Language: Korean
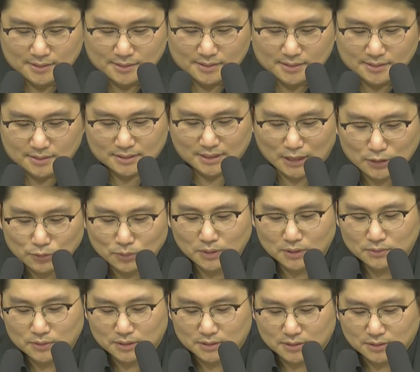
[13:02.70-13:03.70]

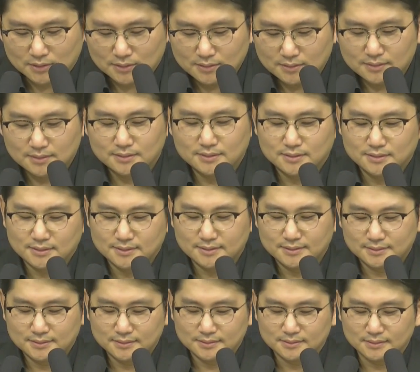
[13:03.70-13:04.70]
사도라고 해서
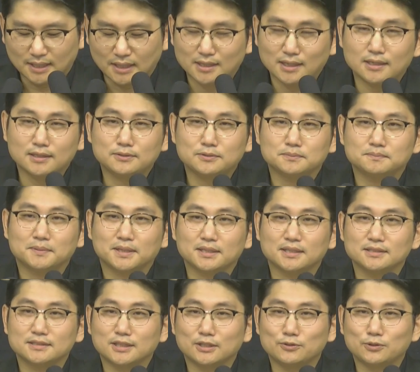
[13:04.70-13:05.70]
내가
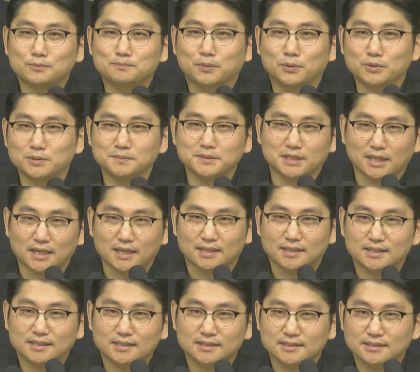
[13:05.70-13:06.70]
말하는 게 곧 복음이다,
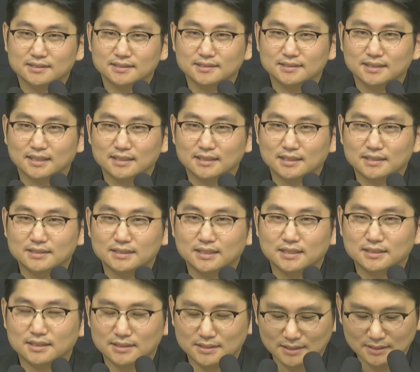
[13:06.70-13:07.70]
내가
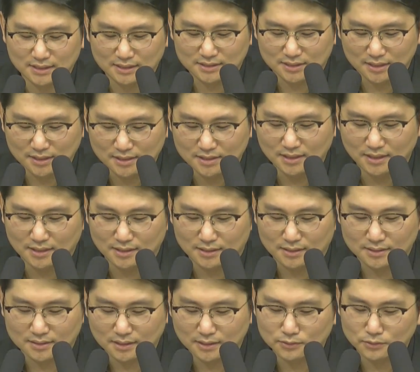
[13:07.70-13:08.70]
이야기하는 게 다
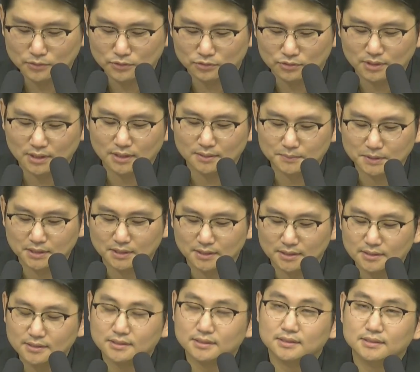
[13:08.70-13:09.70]
진리야 라고
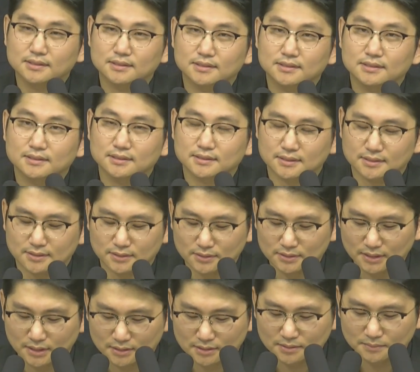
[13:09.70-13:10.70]
주장합니까?
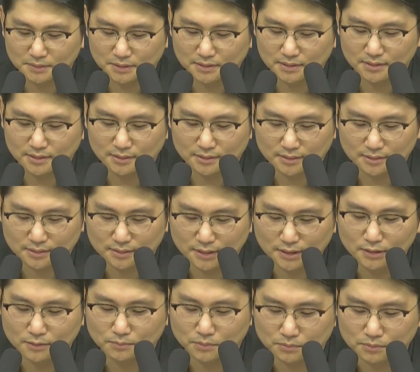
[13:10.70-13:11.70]
그렇지 않습니다.
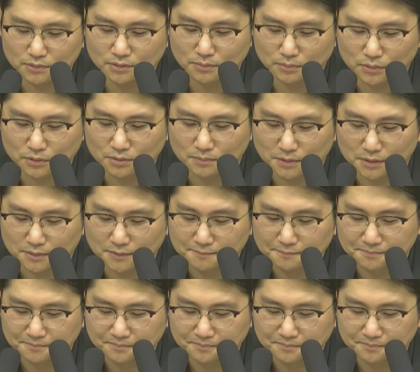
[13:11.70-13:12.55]
이 부분을 보시면